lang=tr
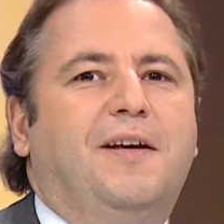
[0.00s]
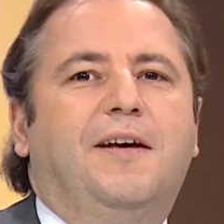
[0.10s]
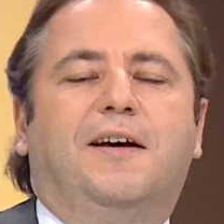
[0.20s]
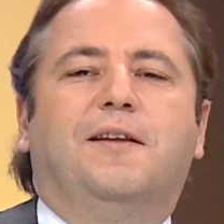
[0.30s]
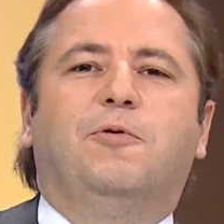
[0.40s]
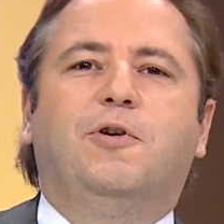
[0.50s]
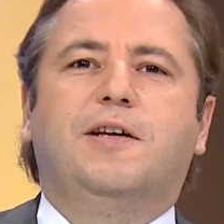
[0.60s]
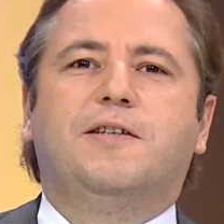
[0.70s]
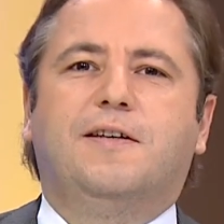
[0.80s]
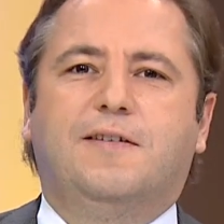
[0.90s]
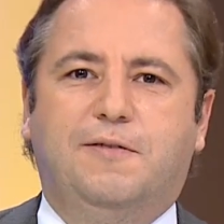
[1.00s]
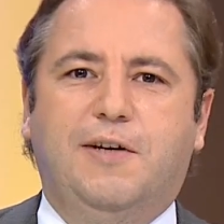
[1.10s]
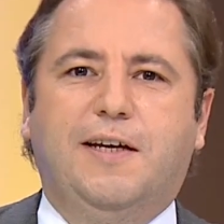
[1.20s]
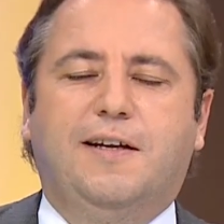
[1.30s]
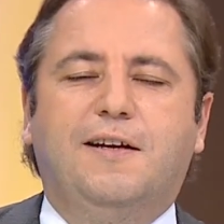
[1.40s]
Evet böylece
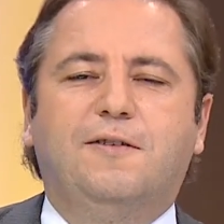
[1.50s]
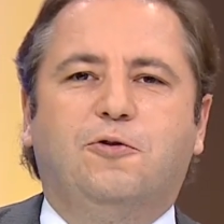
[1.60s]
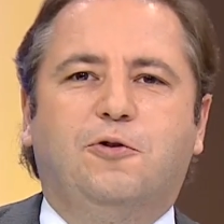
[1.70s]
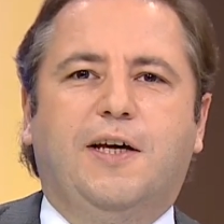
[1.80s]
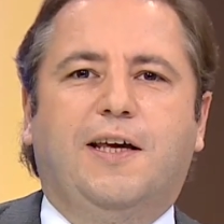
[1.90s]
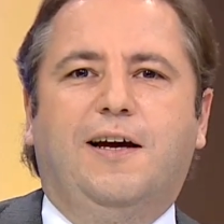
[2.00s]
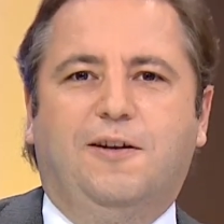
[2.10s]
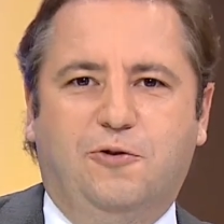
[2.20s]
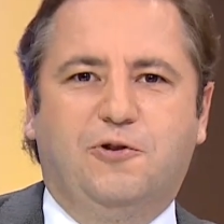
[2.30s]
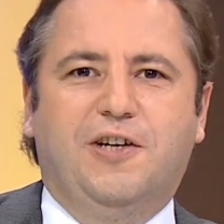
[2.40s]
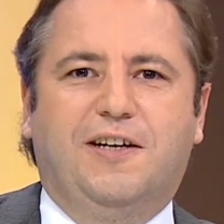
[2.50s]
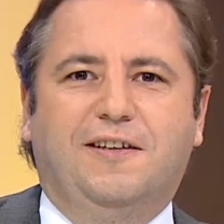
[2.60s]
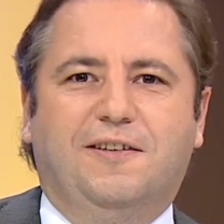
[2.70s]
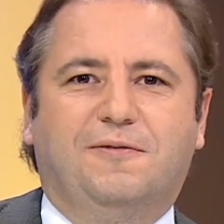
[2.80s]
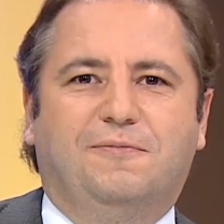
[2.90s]
zirvedekilerin sonuna geldik.
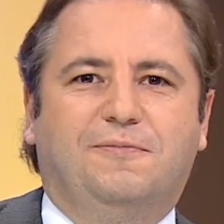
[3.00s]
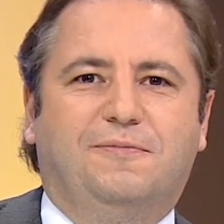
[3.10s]
Hoşçakalın.